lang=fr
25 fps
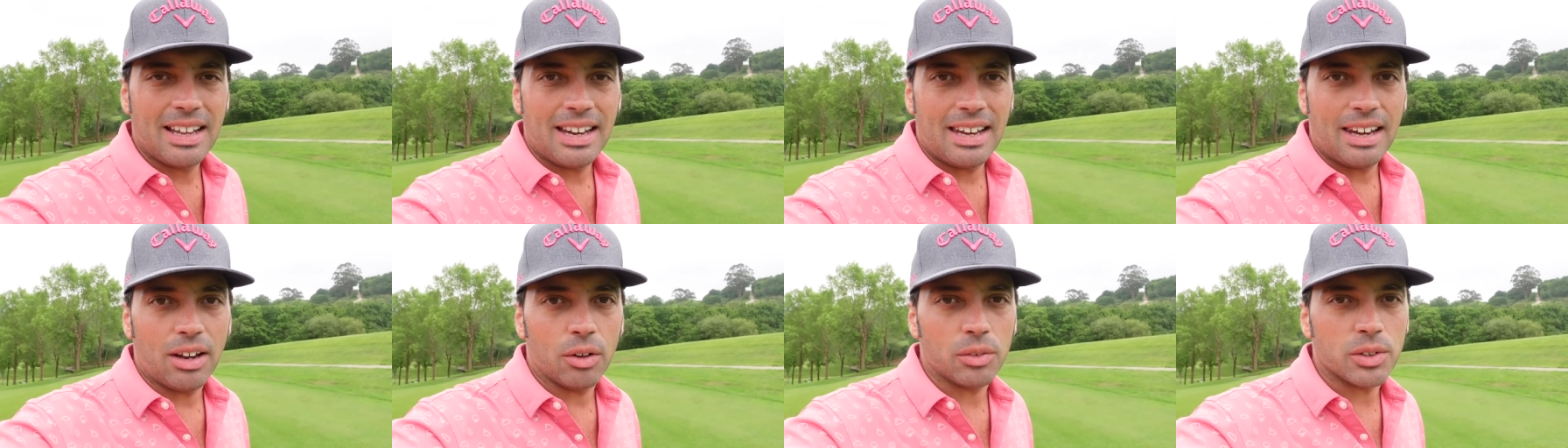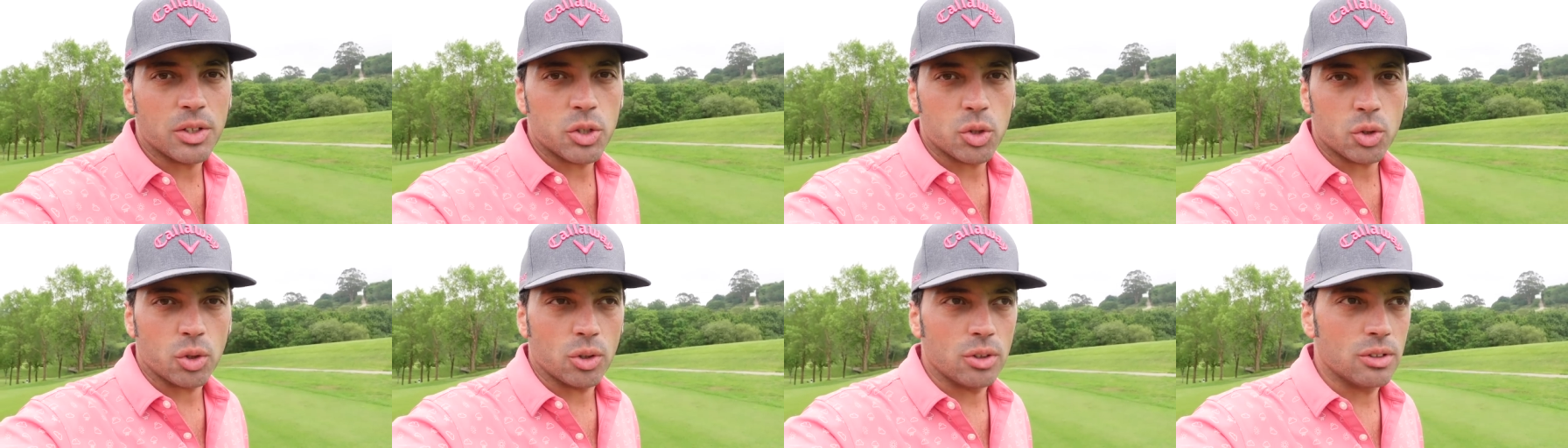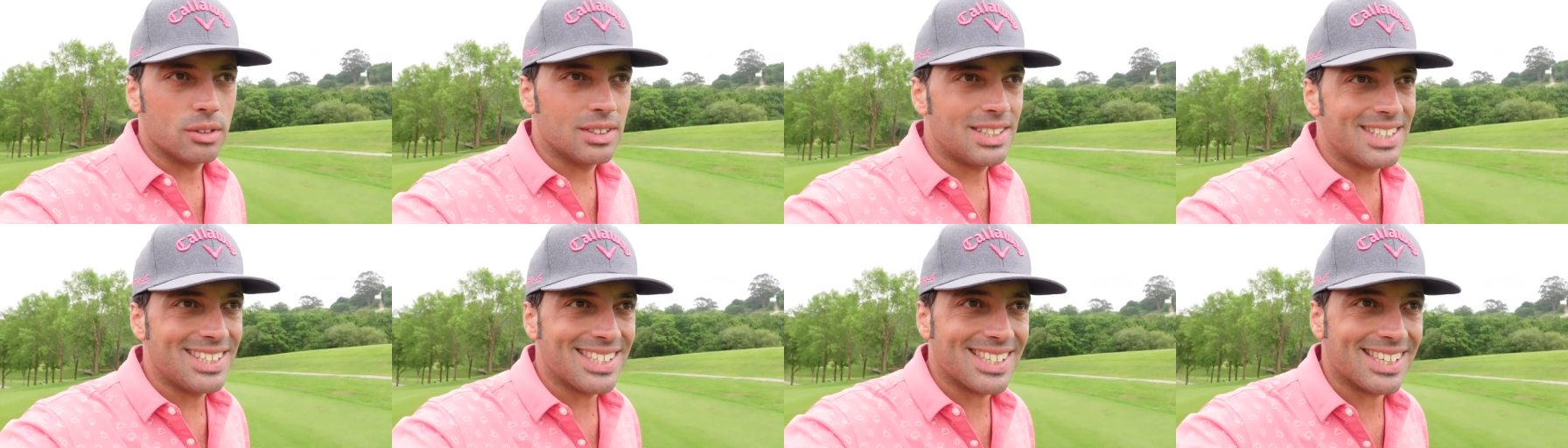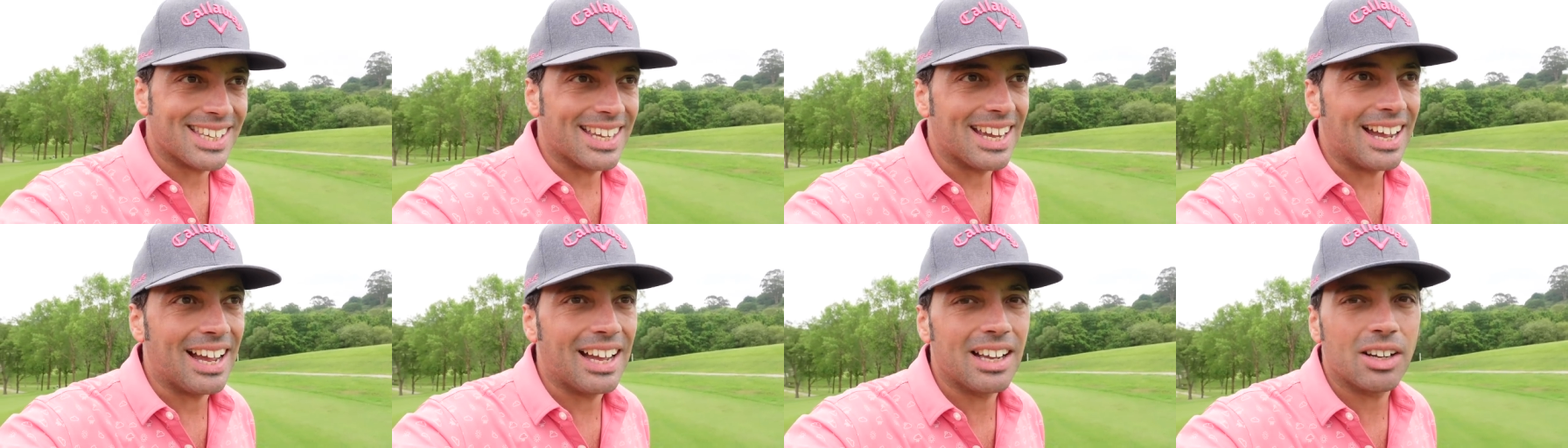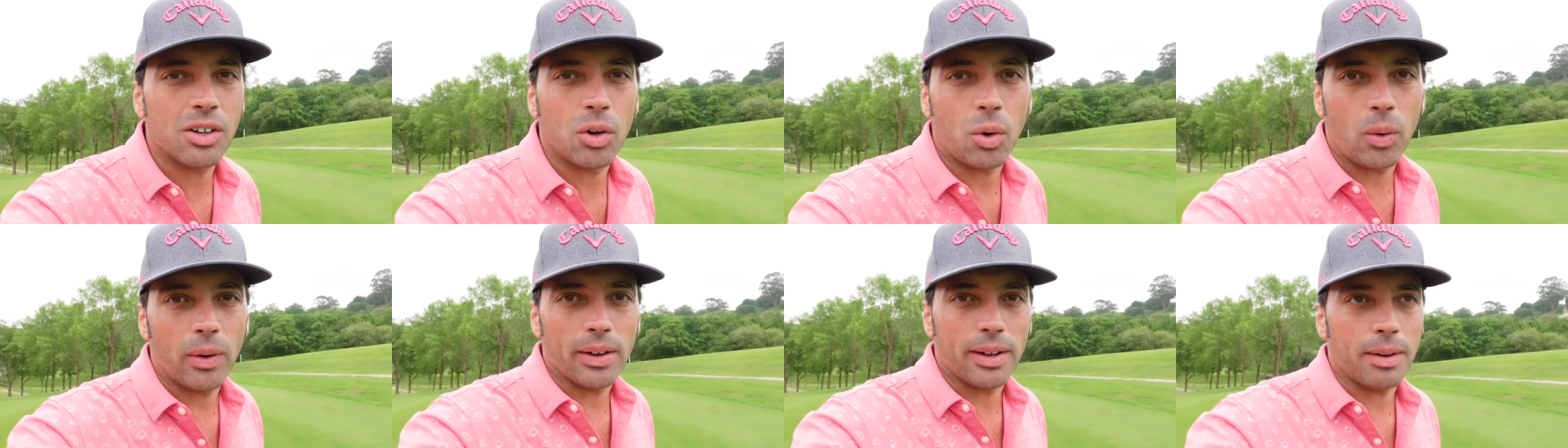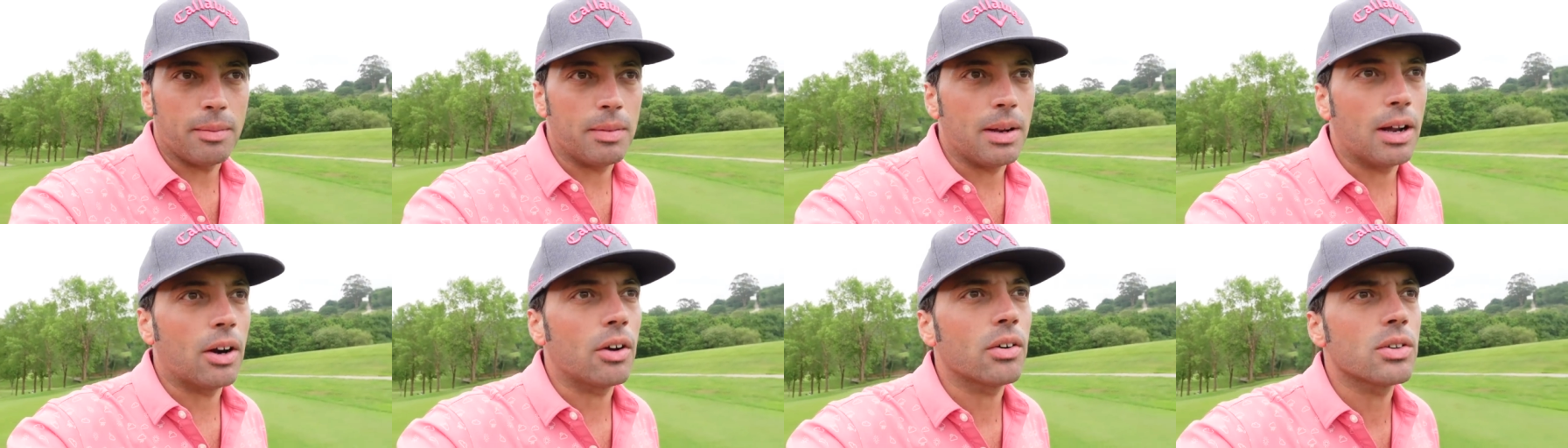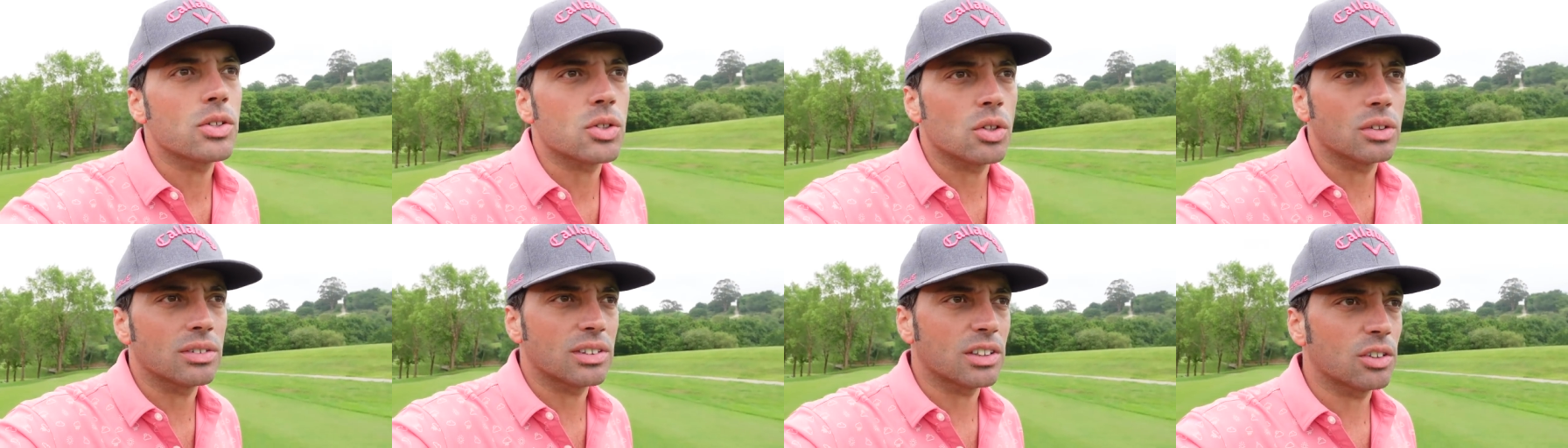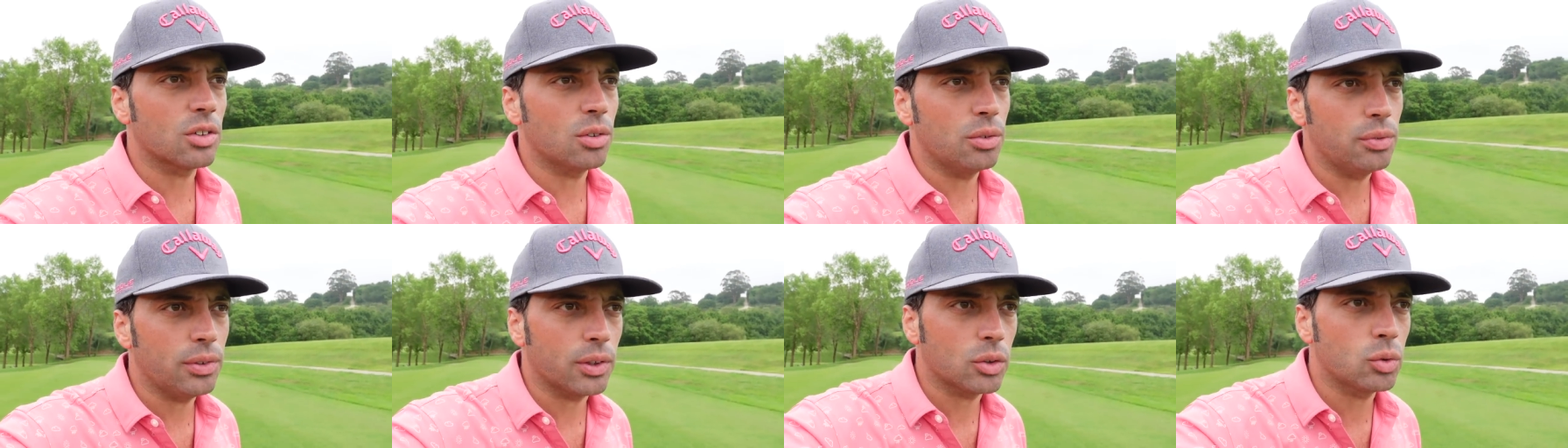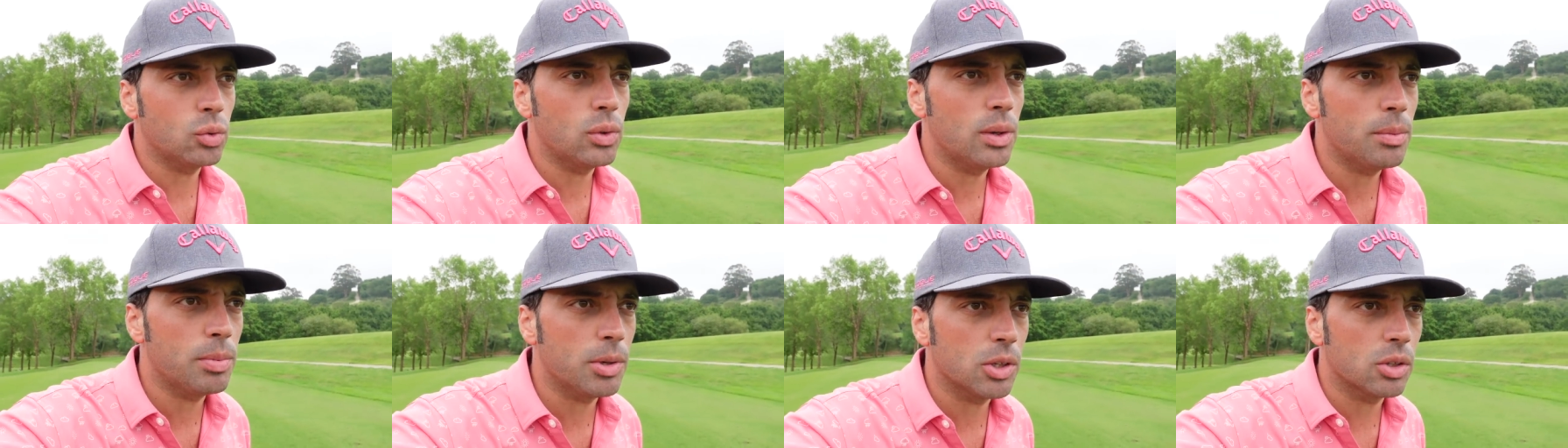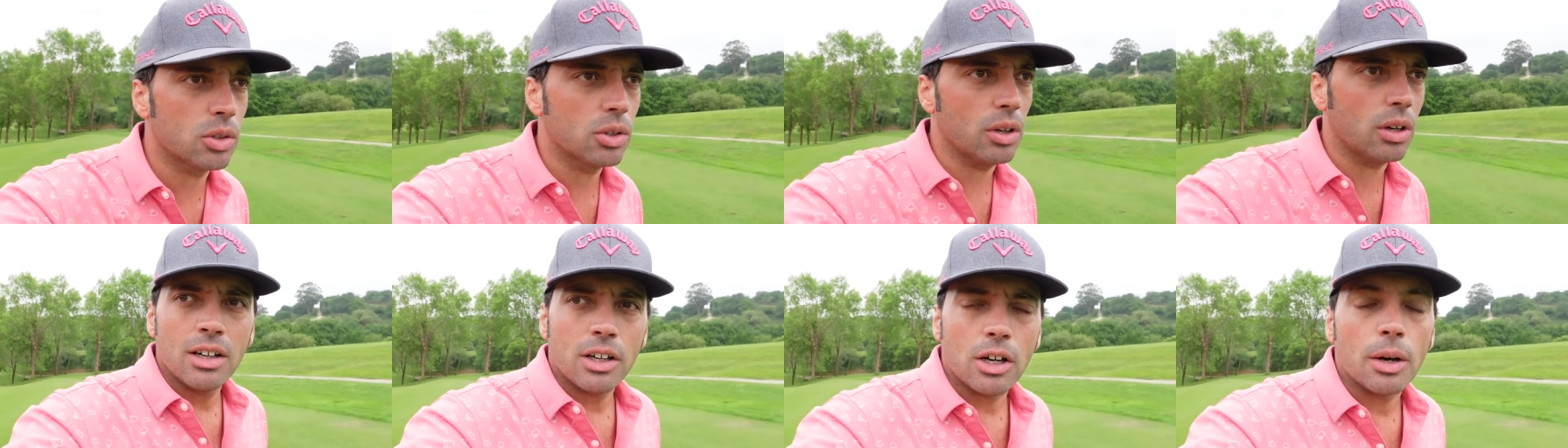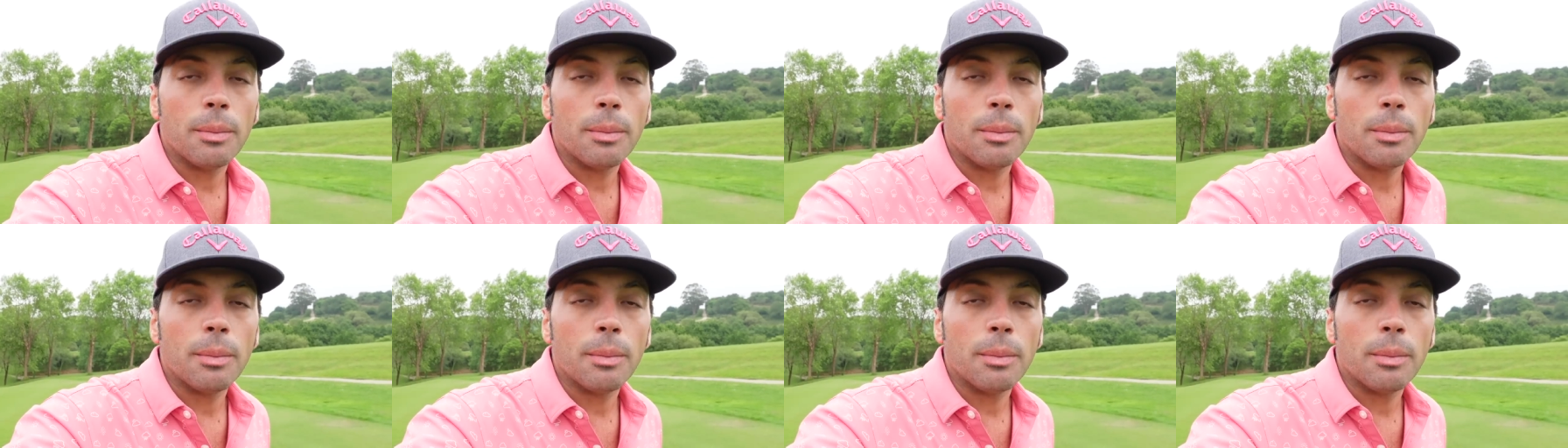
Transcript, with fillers: Là, on est sur le disque, qui est incroyable. Alors, ils sont en train de refaire tous les bunkers.